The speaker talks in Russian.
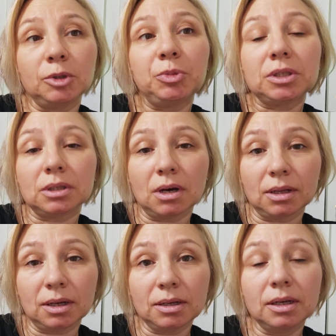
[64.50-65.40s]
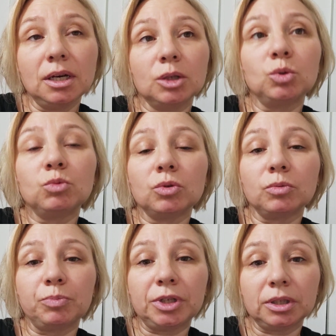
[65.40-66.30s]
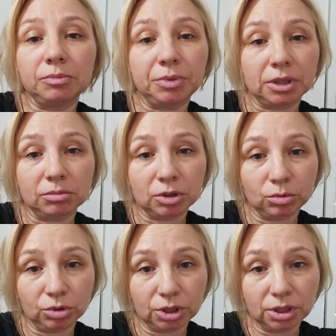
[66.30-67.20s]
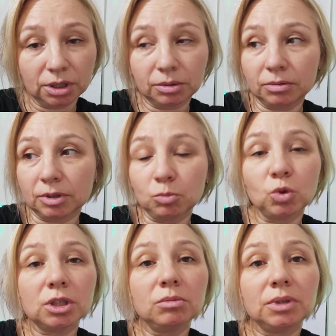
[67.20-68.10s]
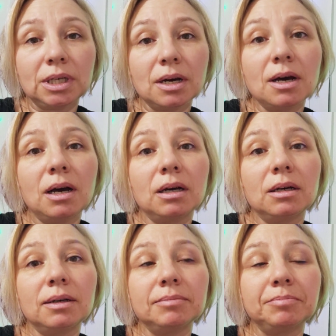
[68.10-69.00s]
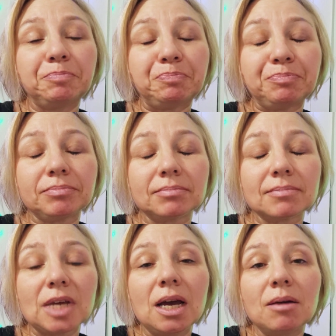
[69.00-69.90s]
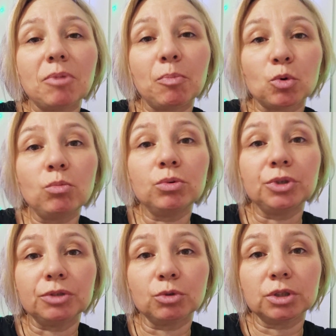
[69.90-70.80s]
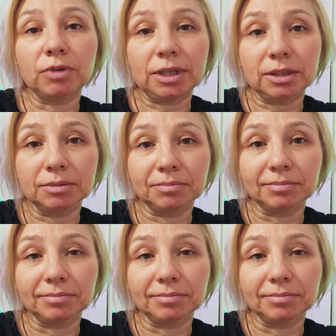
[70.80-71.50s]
записала, думаю, при первом случае, возможно, я а, попробую его сварить.